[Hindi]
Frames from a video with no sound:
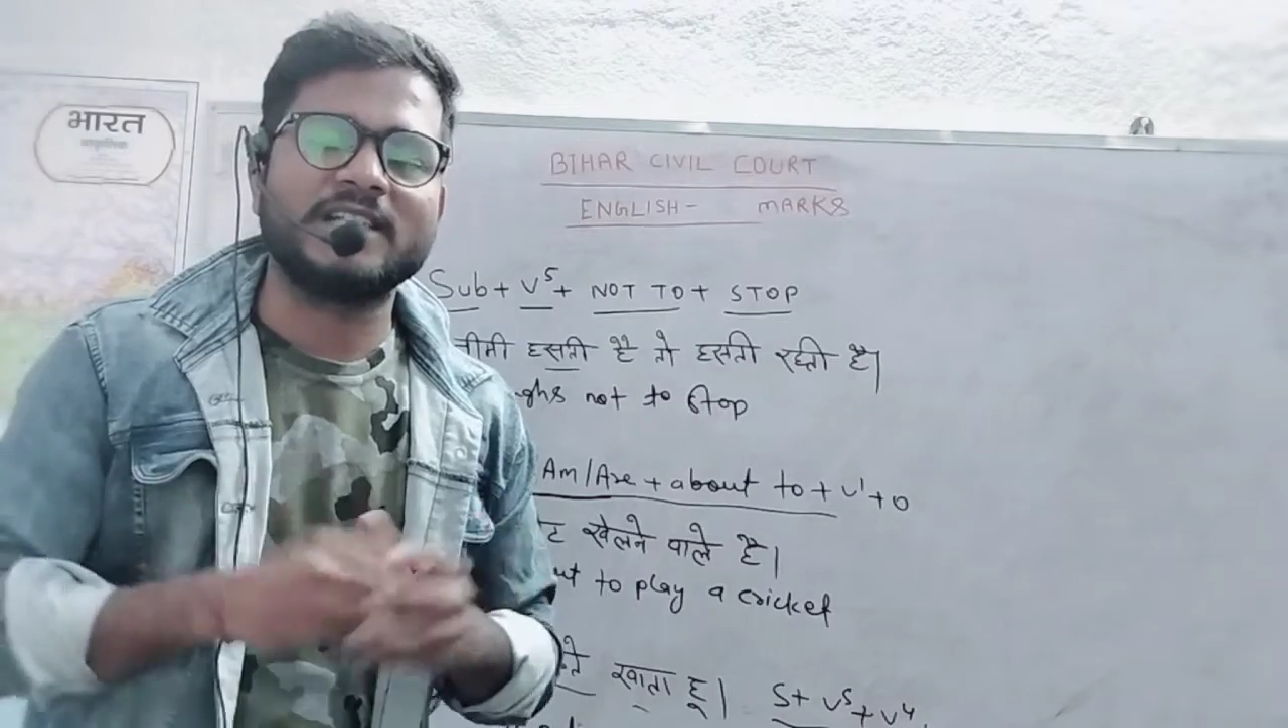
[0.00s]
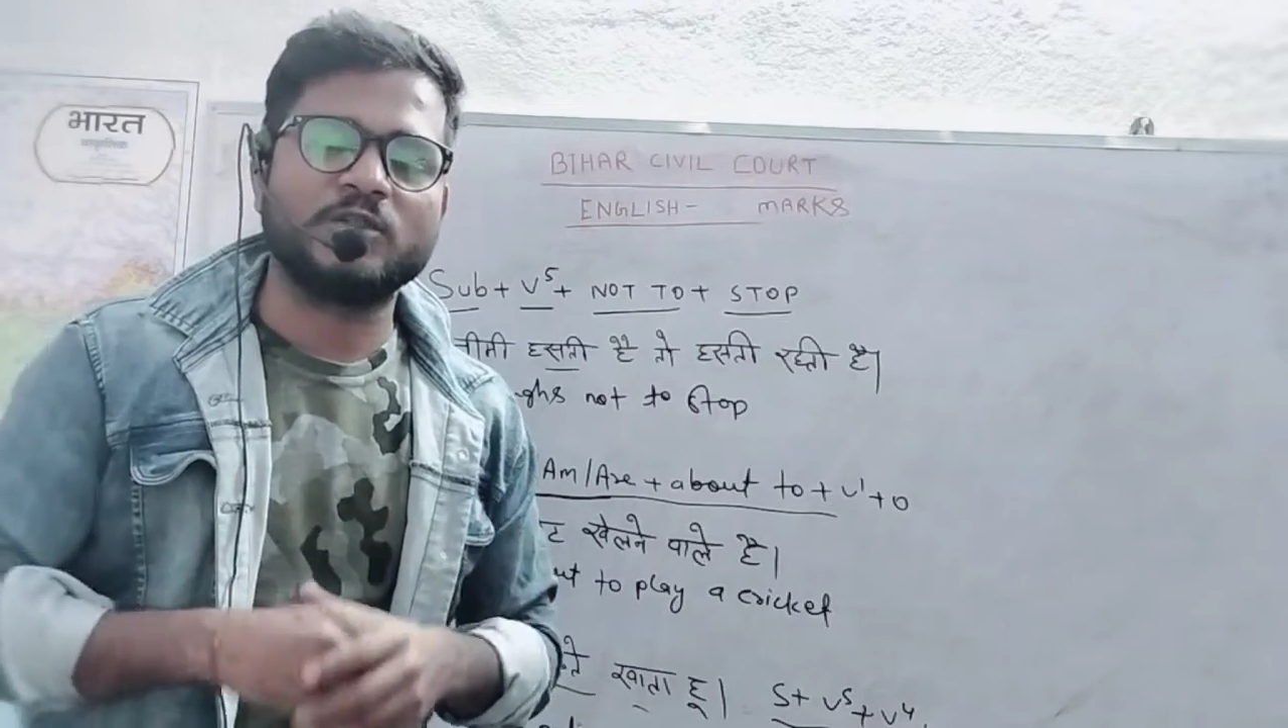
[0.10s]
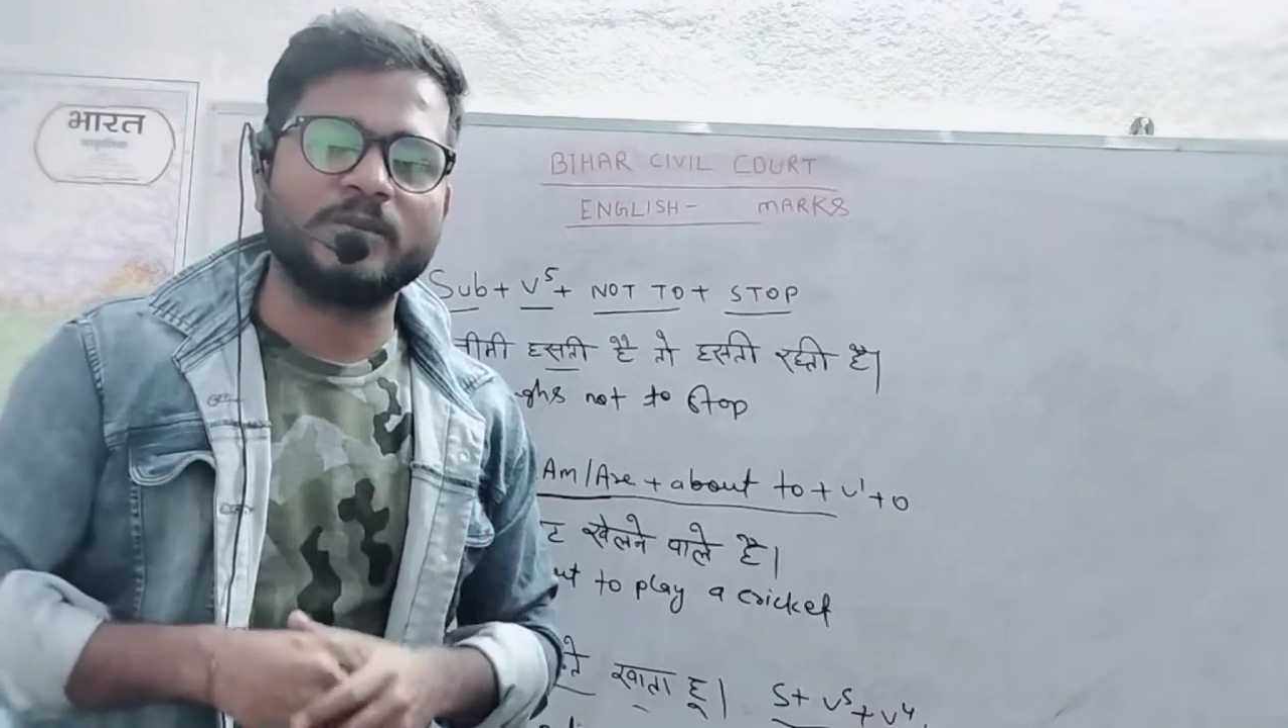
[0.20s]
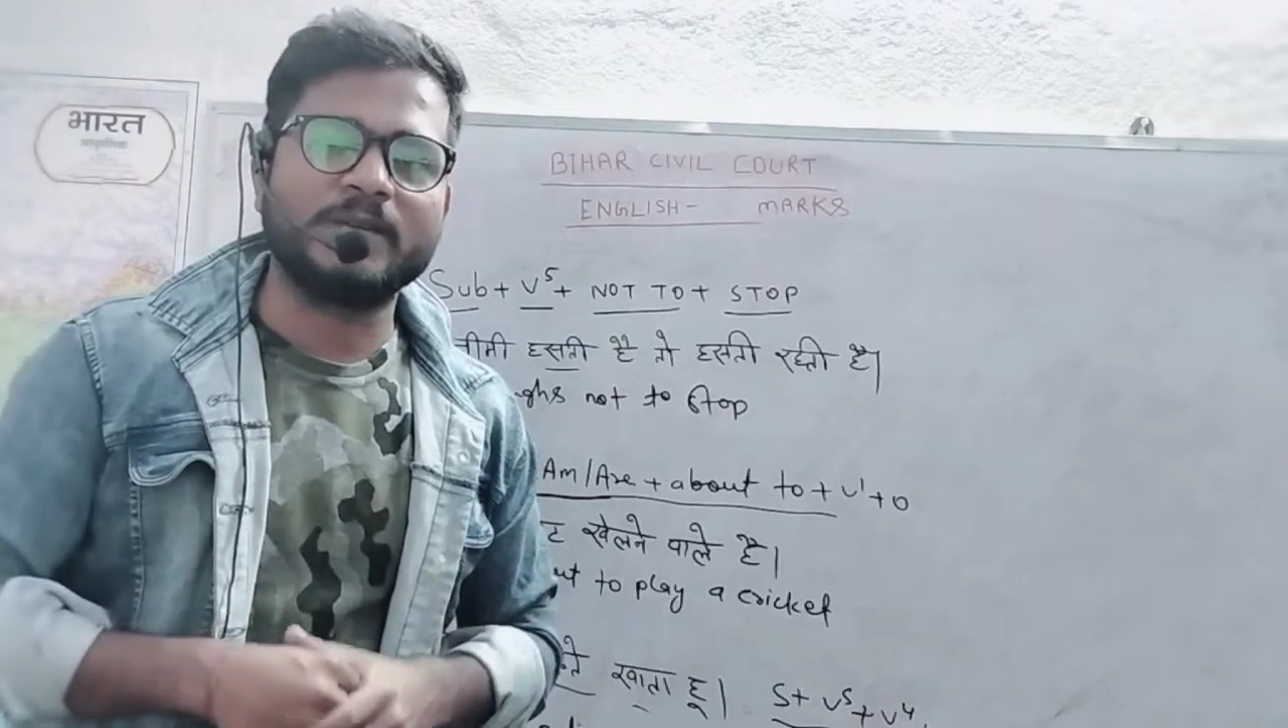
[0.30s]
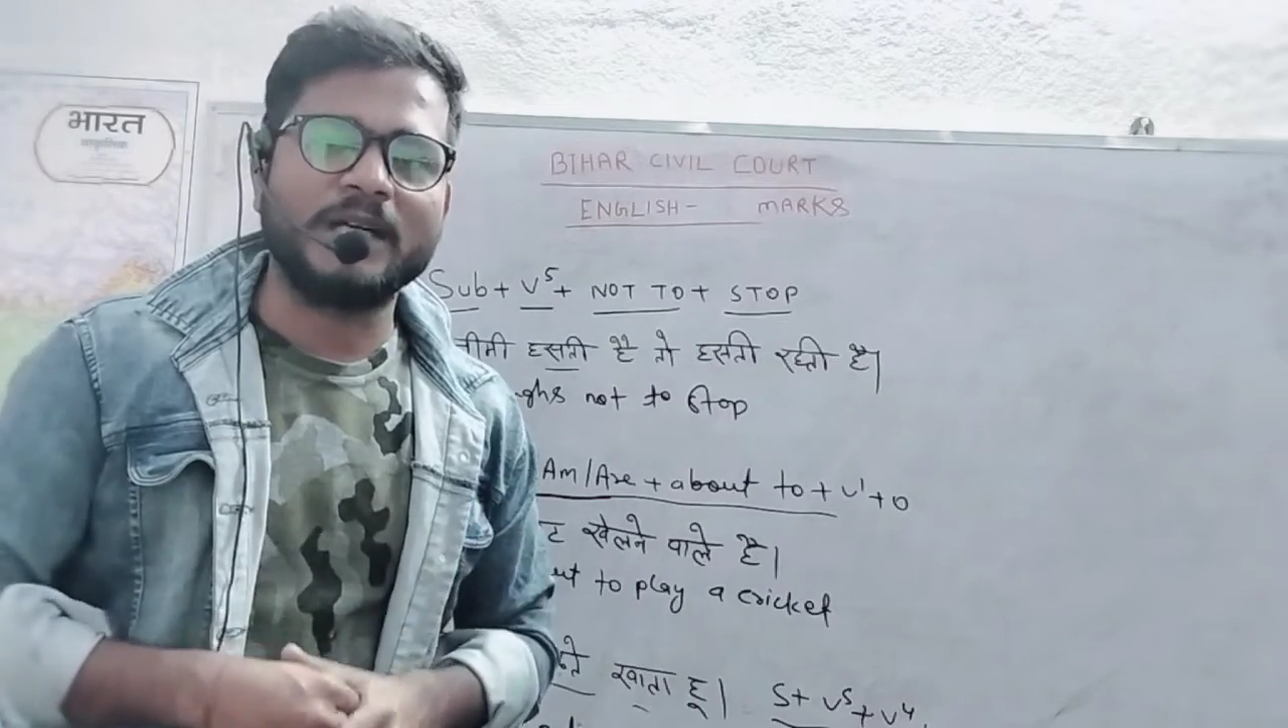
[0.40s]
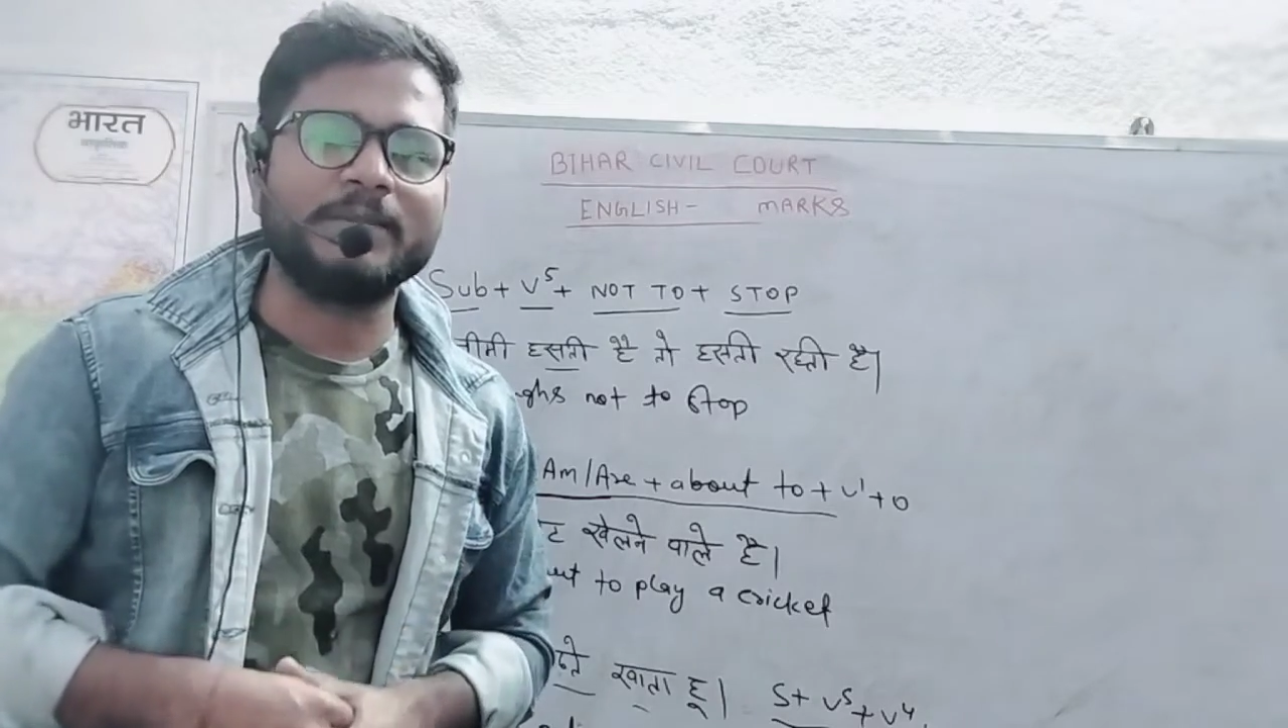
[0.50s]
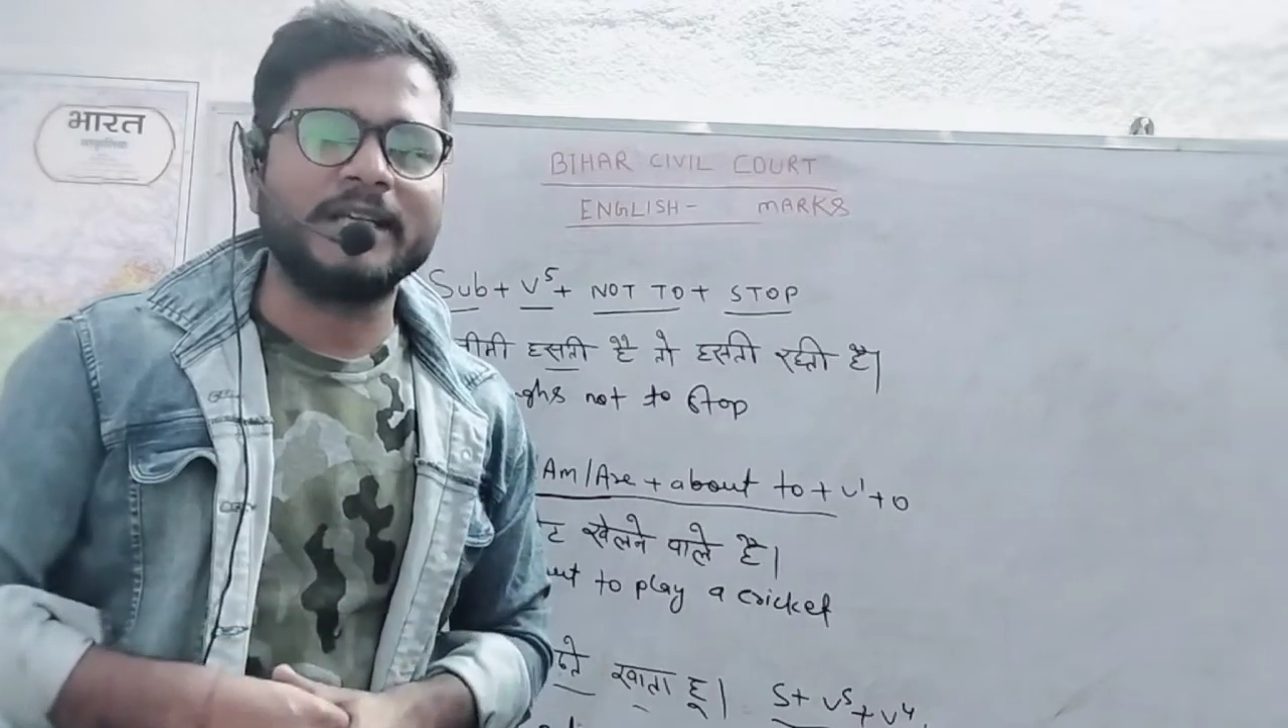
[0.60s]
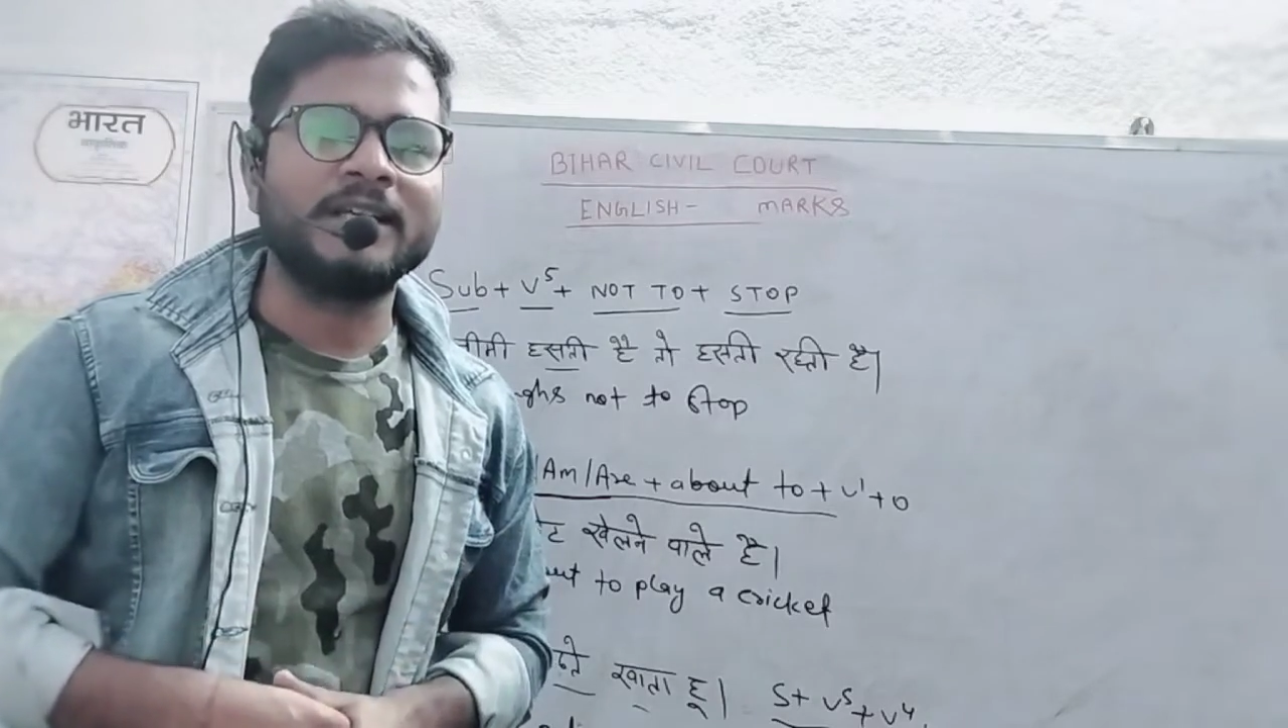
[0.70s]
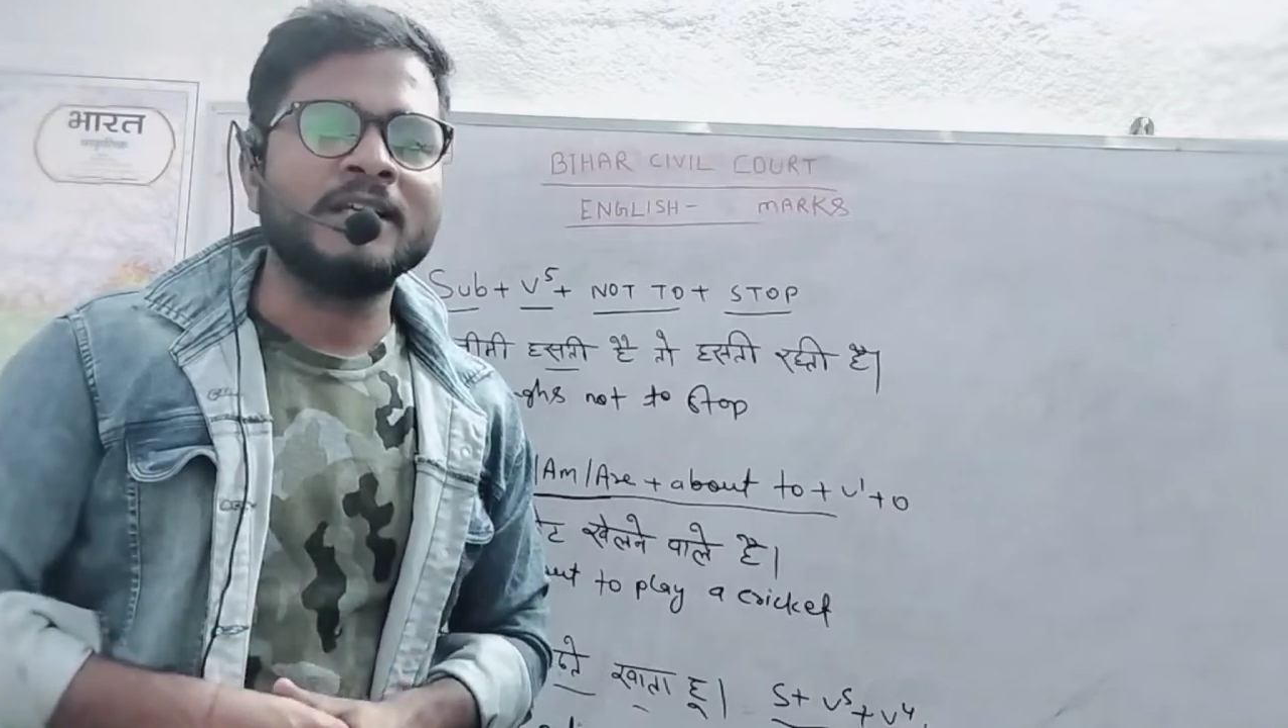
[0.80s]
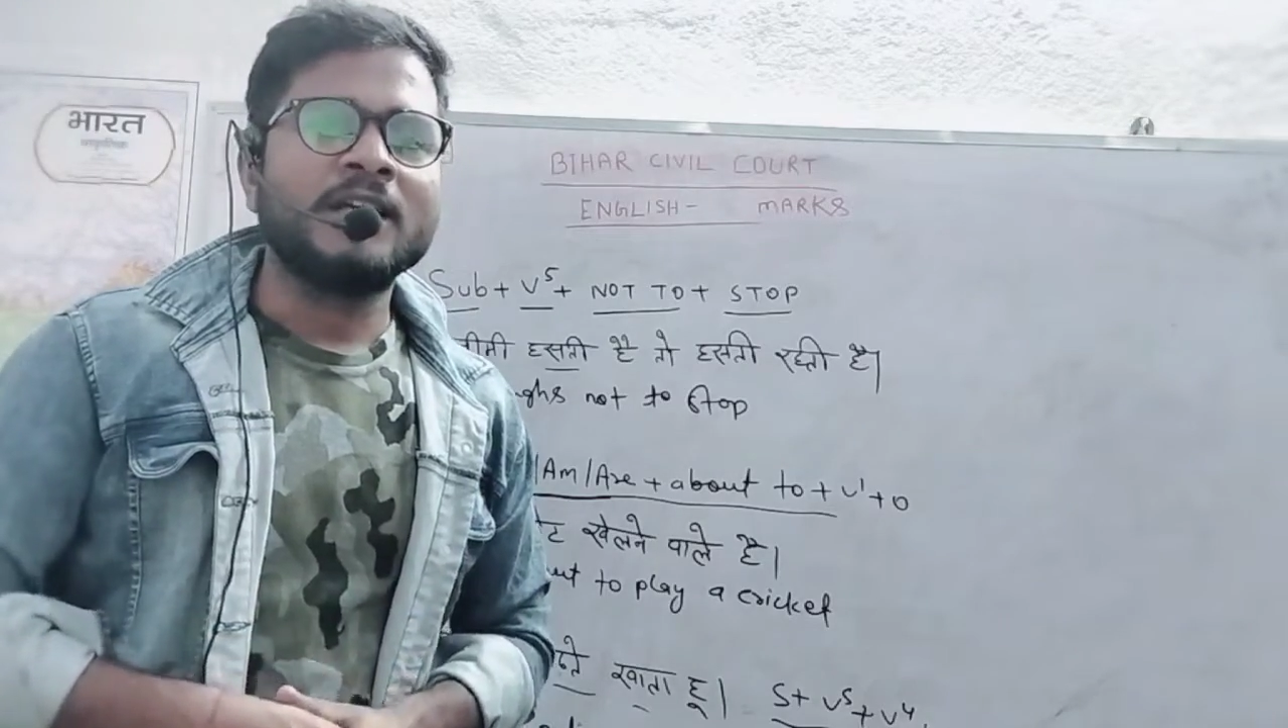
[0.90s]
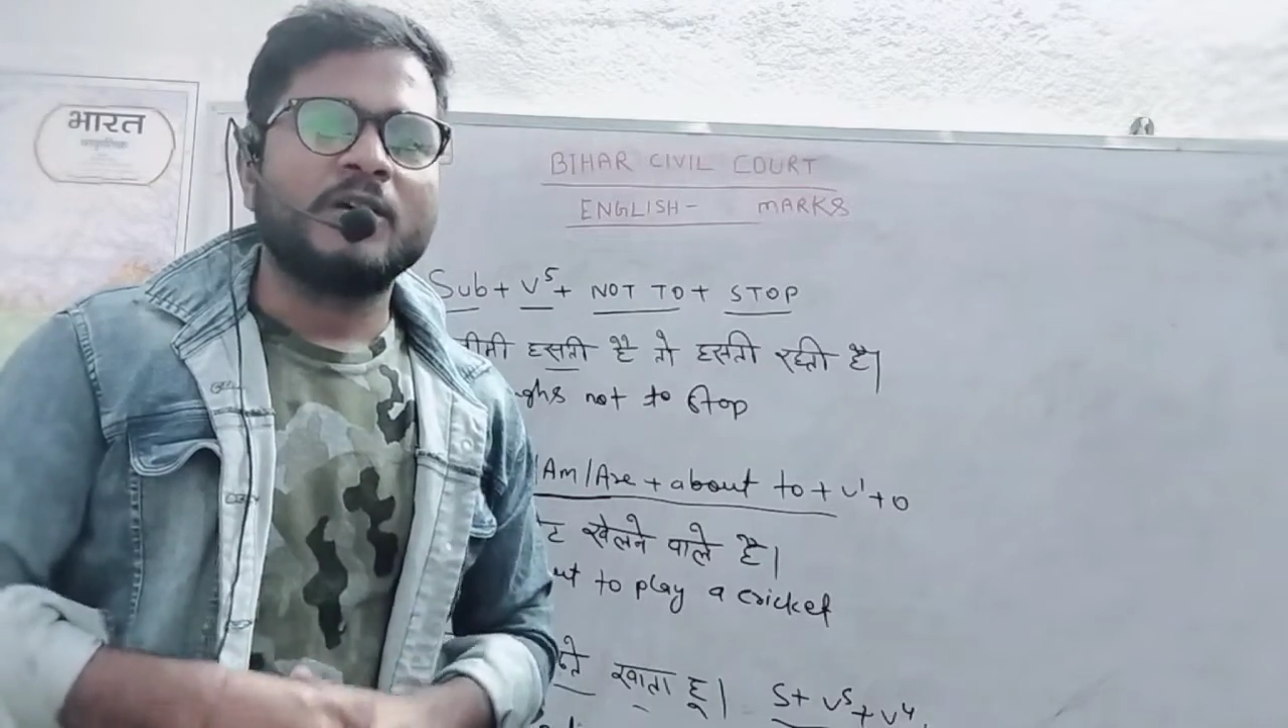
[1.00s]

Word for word: सारी शुभकामनाएं